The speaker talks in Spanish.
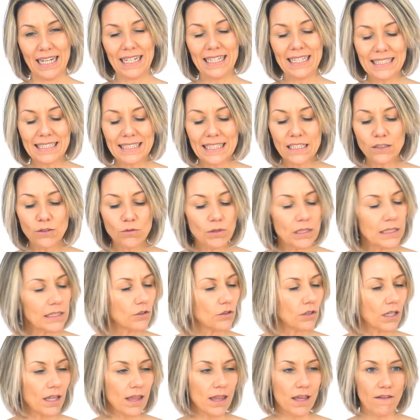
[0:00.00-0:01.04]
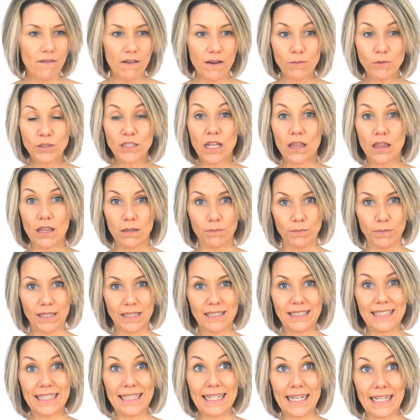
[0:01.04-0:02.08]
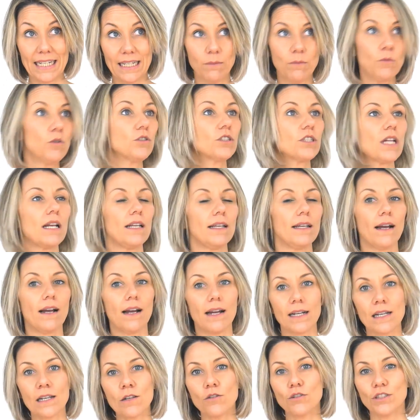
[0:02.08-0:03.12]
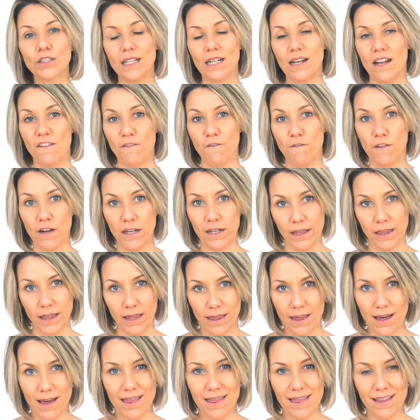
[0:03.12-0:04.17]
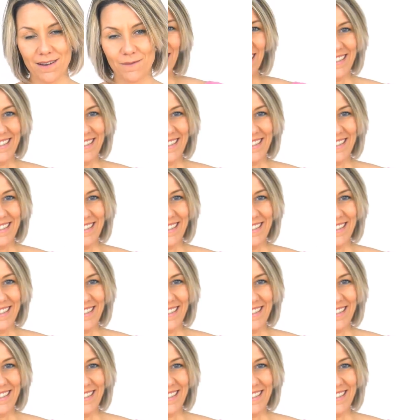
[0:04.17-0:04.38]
Este es un hecho que debemos aceptar si queremos alejarnos de la infelicidad.